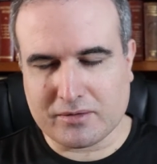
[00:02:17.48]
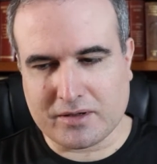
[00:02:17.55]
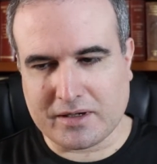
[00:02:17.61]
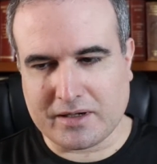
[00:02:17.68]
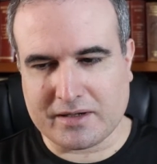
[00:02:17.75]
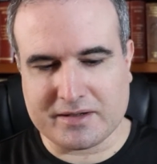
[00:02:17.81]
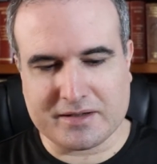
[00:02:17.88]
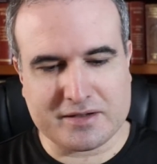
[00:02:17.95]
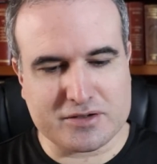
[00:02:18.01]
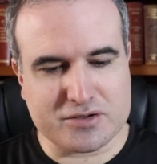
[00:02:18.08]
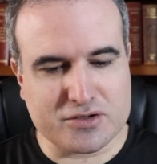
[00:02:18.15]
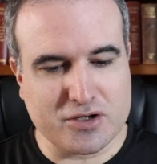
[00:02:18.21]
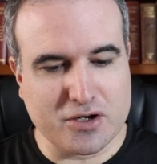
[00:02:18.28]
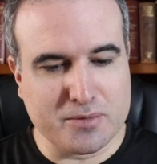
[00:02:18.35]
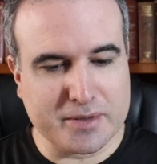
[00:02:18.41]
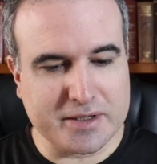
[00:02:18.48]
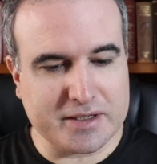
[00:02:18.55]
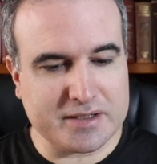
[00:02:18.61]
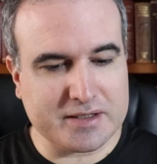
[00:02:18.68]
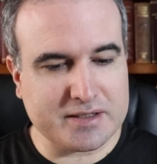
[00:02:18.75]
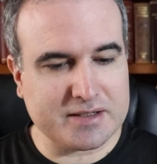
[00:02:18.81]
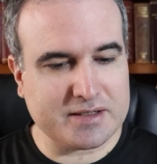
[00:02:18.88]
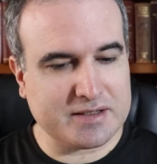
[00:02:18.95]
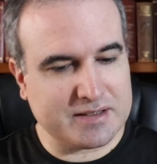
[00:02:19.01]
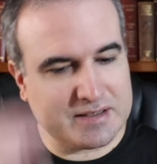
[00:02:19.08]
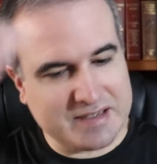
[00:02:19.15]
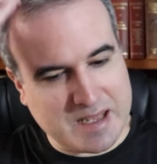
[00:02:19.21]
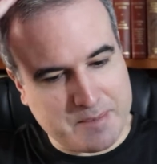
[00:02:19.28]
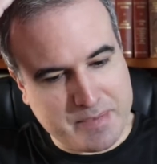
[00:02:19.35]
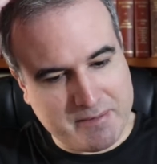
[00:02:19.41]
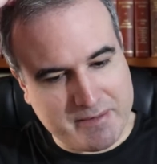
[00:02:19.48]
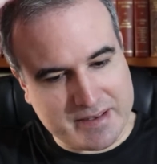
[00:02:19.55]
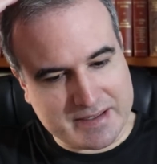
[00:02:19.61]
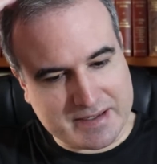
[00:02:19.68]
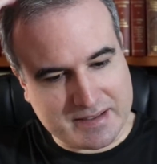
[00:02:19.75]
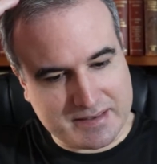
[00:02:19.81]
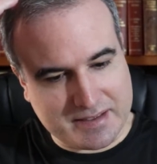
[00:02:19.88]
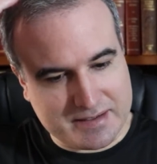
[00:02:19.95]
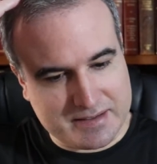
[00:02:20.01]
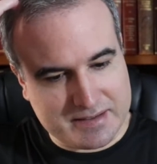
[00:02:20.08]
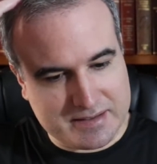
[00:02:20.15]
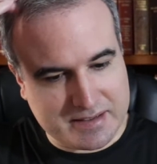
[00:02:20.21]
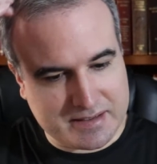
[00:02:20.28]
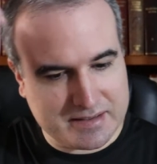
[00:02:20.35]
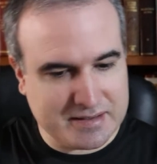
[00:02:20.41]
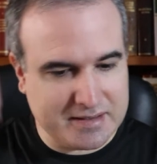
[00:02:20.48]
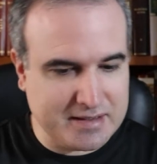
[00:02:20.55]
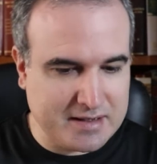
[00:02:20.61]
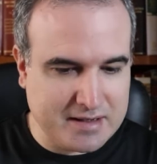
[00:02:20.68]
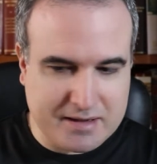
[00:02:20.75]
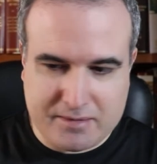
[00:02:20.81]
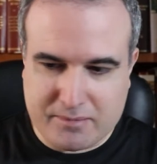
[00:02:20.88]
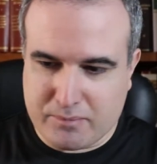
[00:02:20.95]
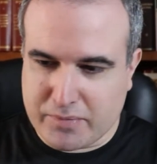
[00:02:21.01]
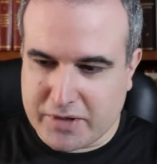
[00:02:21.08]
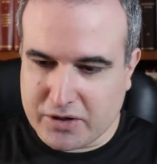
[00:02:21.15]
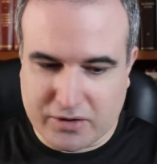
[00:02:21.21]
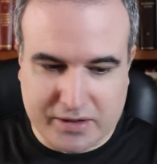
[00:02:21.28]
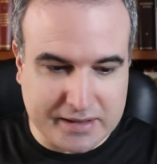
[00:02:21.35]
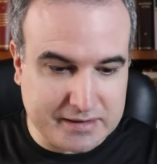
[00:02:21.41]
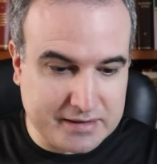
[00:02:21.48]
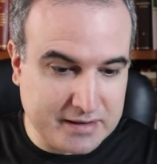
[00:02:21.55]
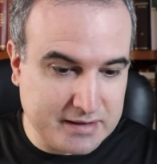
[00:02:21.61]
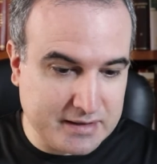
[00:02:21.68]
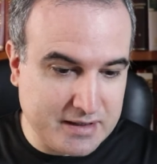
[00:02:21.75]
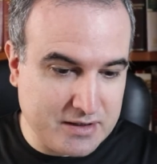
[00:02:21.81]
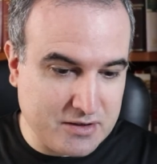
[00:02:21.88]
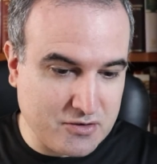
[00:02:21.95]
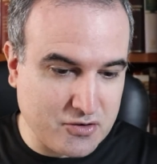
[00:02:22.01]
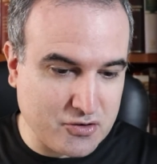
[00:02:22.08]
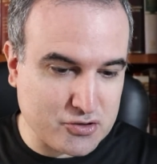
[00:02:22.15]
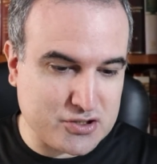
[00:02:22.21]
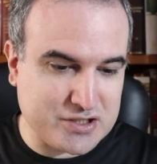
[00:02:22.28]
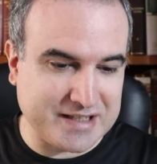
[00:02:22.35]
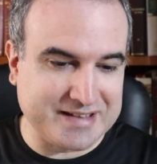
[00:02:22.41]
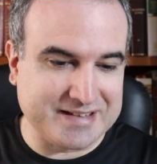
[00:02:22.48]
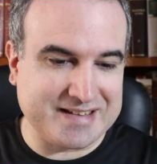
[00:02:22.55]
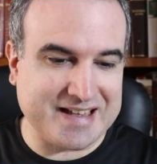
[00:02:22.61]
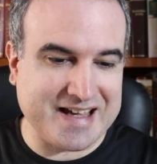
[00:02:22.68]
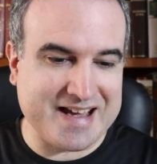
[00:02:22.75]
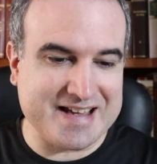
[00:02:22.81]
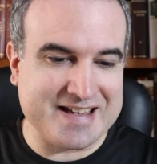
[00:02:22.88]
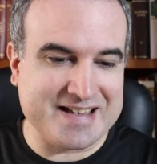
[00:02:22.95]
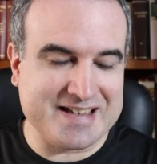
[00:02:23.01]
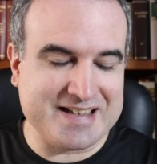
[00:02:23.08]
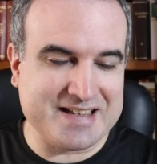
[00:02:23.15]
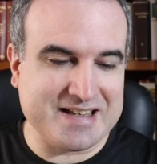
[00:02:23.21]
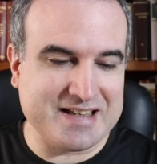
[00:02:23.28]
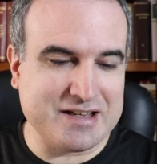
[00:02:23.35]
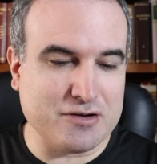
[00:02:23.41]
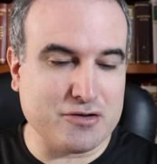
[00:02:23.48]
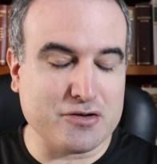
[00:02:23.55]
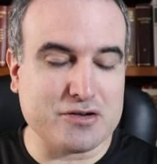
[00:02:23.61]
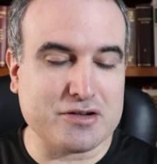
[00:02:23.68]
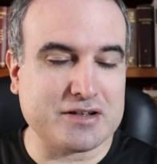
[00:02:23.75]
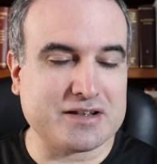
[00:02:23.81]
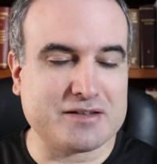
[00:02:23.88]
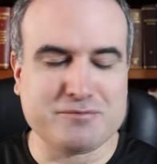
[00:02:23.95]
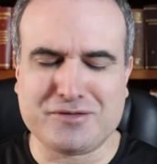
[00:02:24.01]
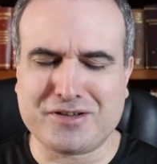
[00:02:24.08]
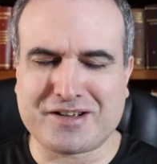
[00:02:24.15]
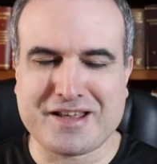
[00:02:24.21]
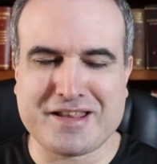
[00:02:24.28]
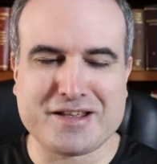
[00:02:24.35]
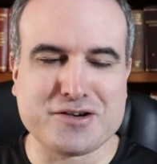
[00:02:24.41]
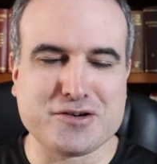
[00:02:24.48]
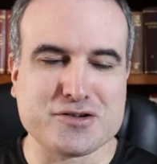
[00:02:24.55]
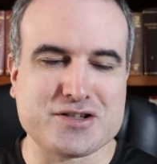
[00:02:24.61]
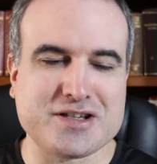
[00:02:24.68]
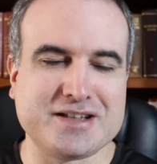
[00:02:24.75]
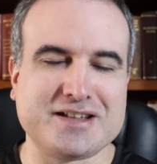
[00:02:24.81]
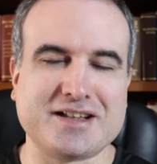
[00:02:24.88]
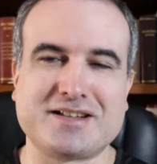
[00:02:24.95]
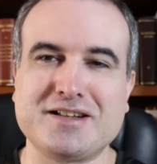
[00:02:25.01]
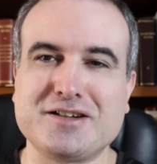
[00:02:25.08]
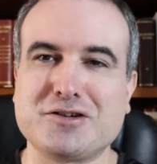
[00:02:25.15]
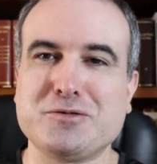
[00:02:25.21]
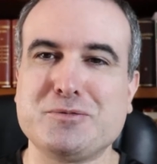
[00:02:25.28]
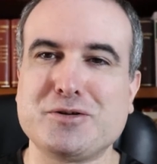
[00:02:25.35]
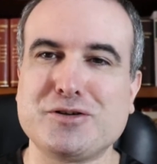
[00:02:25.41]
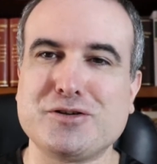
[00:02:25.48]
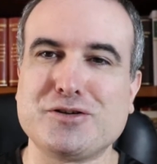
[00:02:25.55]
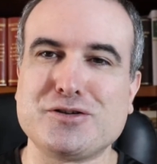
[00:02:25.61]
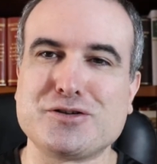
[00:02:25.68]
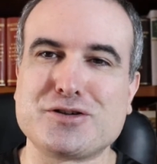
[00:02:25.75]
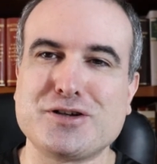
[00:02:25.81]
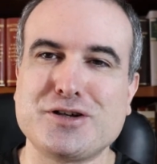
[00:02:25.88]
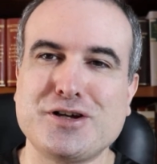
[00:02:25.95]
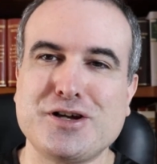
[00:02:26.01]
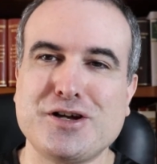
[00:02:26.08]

ah, sobre la pava de Cazarilla veo que tiene 80 y... Eh, eh, ¿Qué digo 80? Así como los,